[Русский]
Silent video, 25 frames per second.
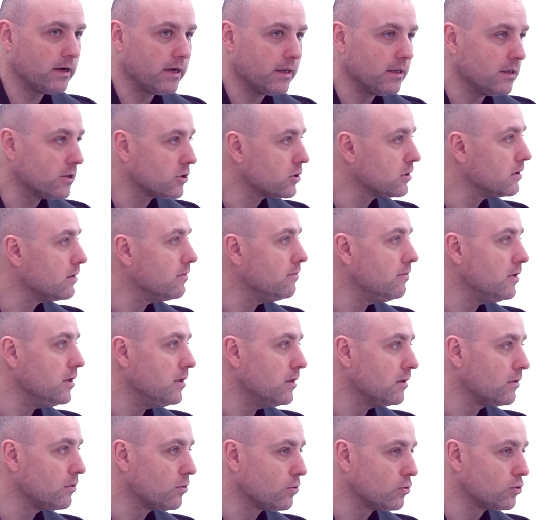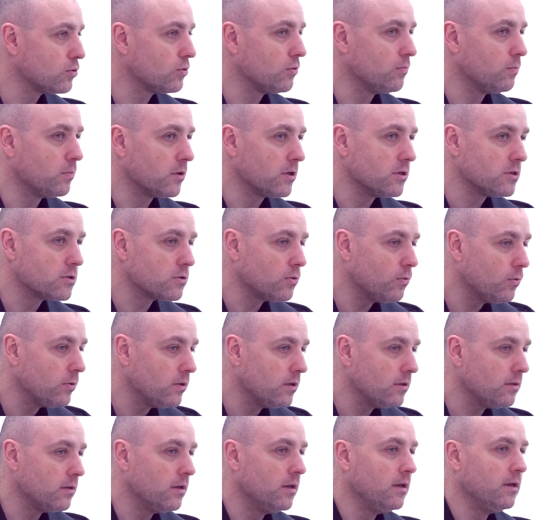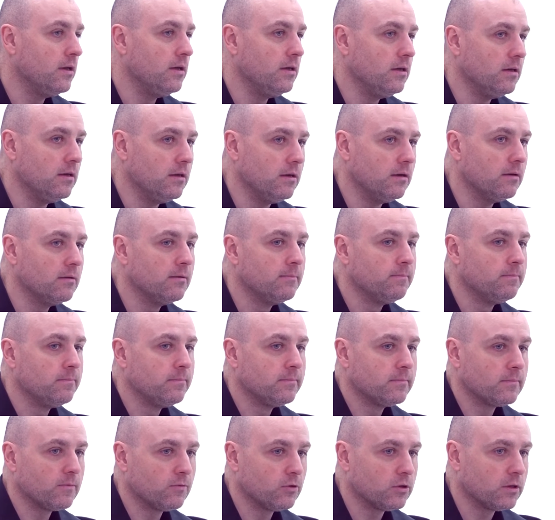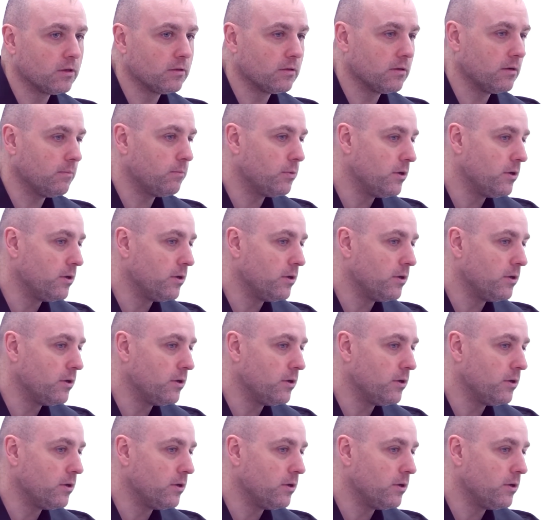конечно, видя то, что происходит, и вот это